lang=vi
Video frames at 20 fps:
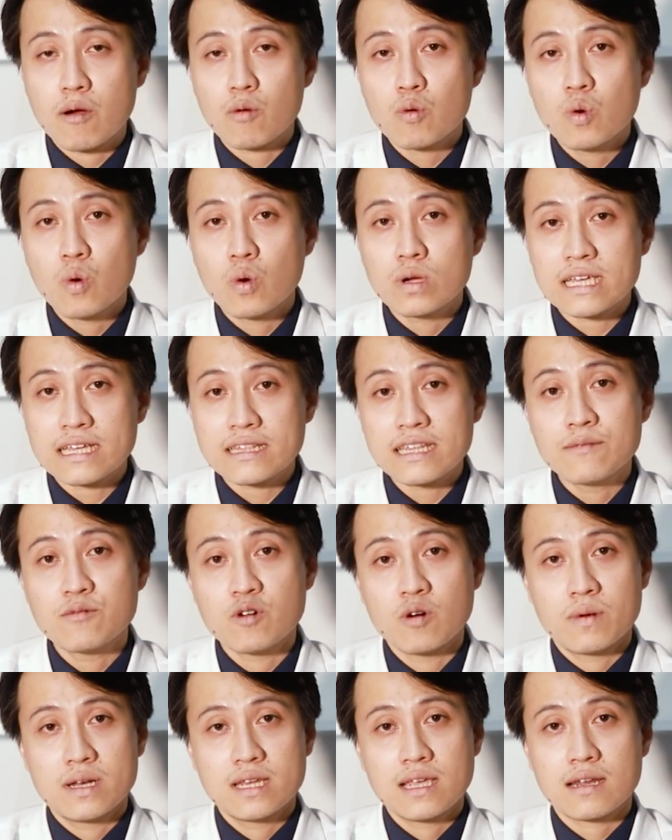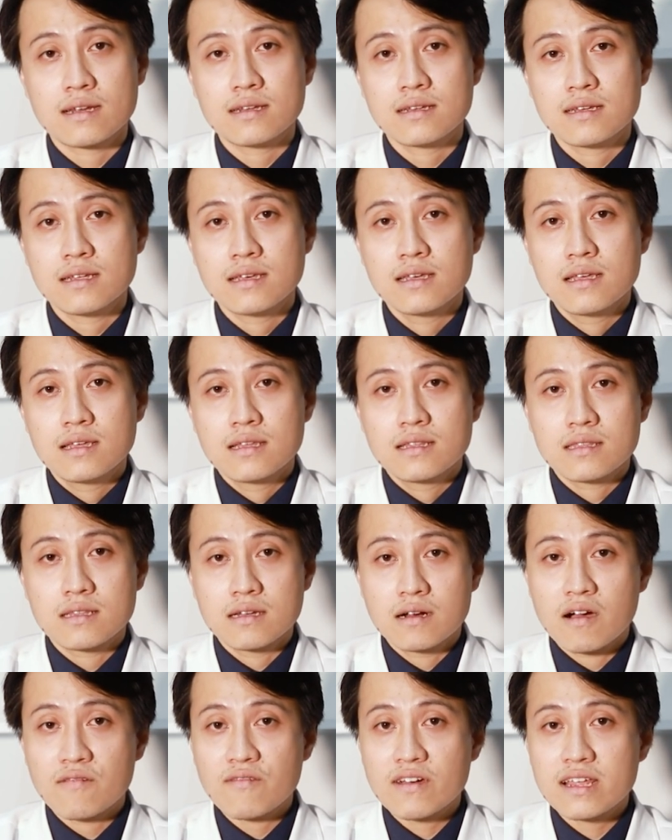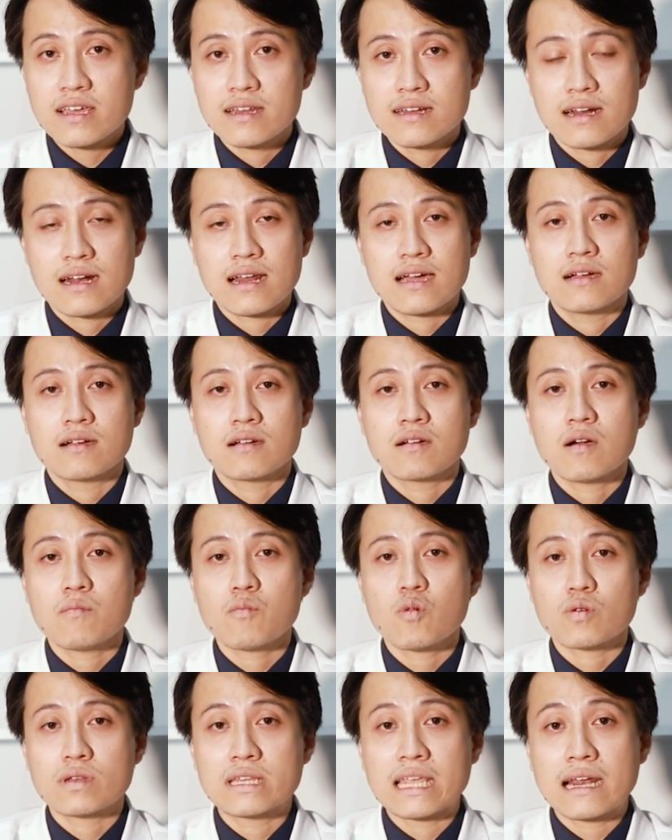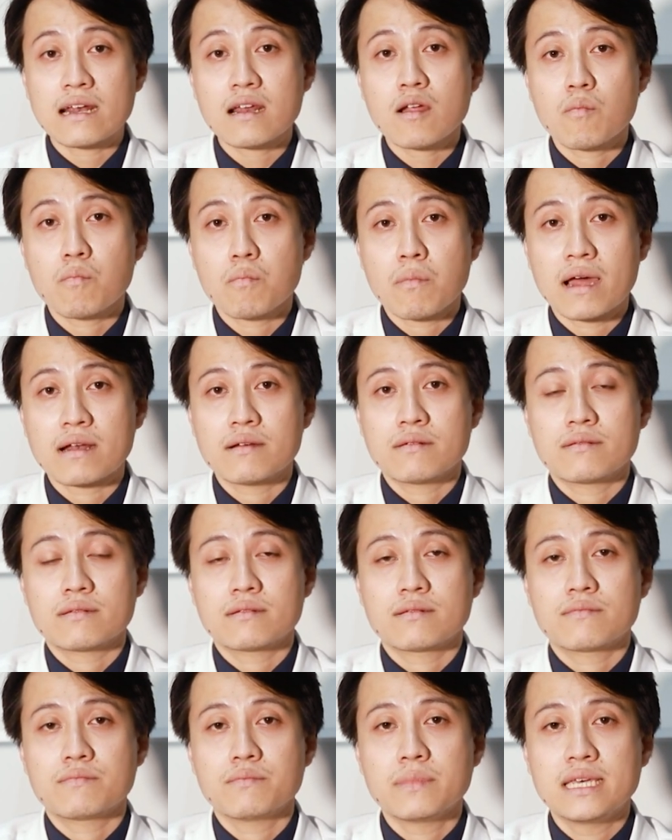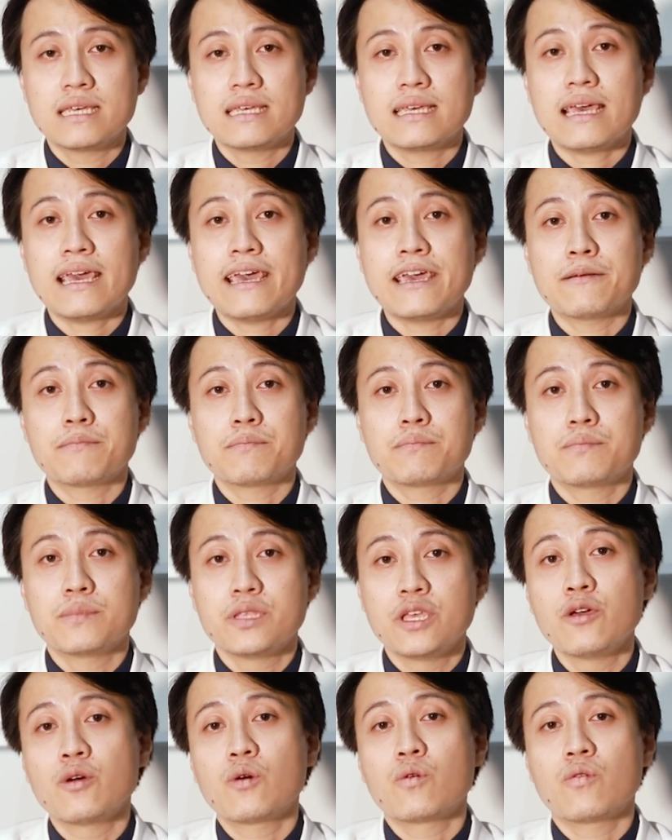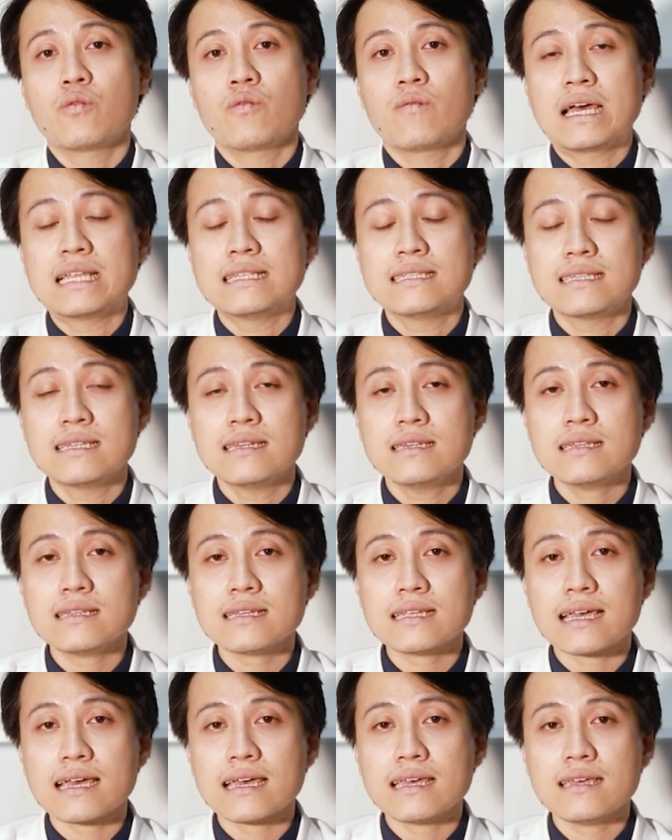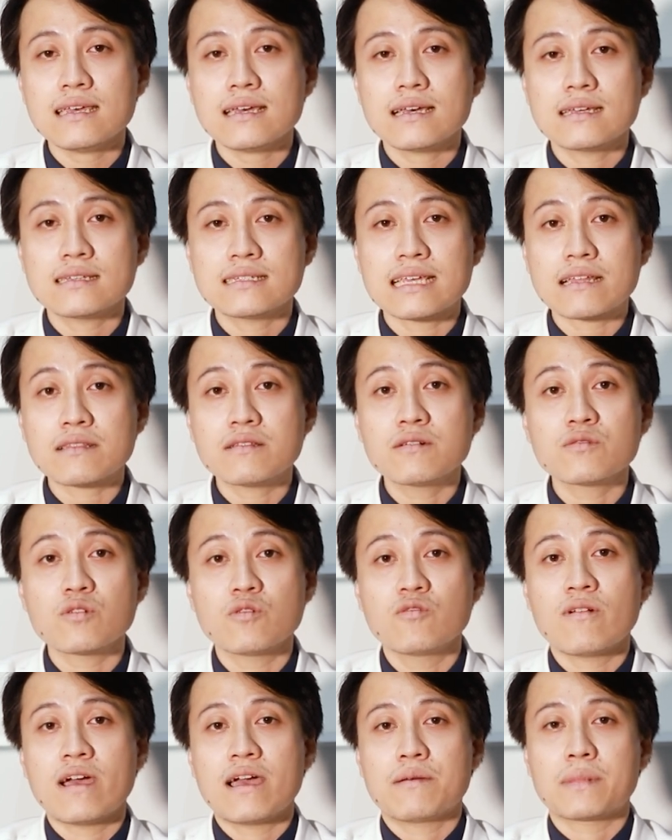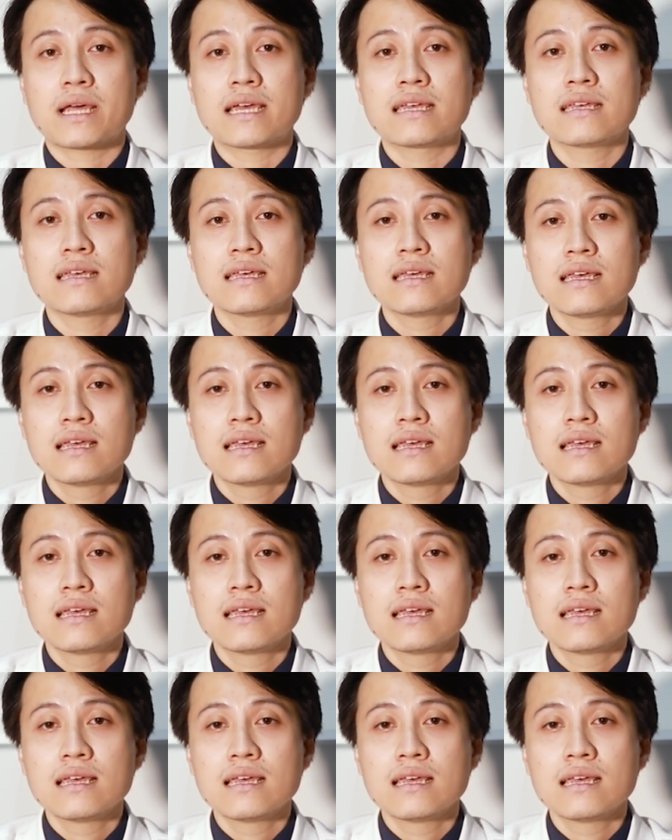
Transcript: máu nuôi trái tim của bệnh nhân. Từ đó phát hiện ra rằng có một nhánh động mạch bị hẹp nhiều và chính cái sang thương thủ phạm này